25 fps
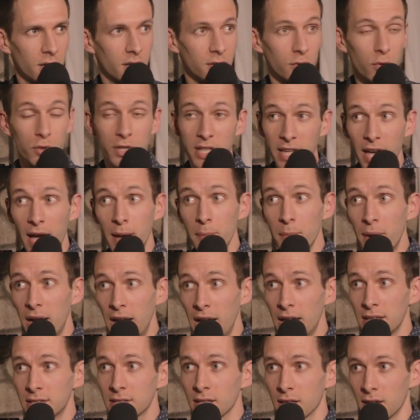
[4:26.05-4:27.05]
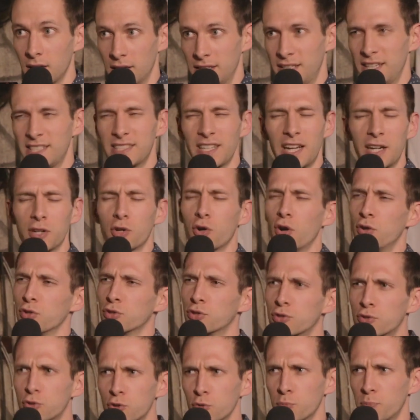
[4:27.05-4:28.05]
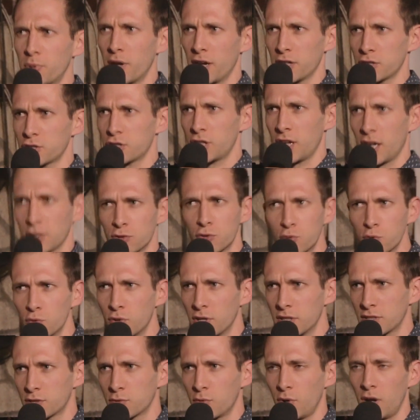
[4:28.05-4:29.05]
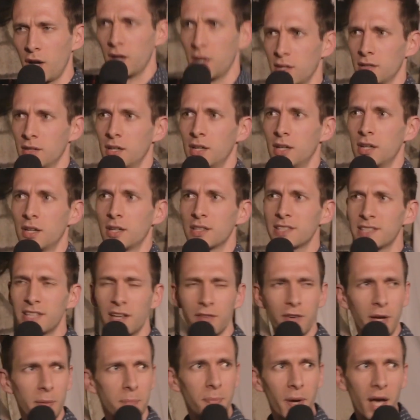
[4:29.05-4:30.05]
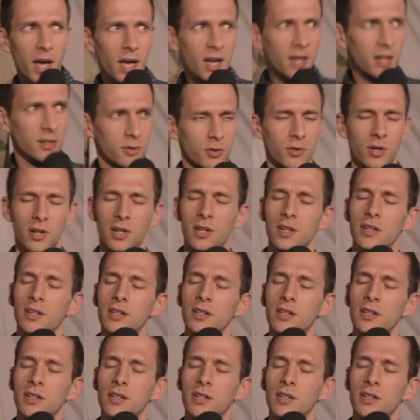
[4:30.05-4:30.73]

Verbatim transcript: Donc il y a un mal-être et des alcools super chers tous les soirs. Ça va pas, quoi.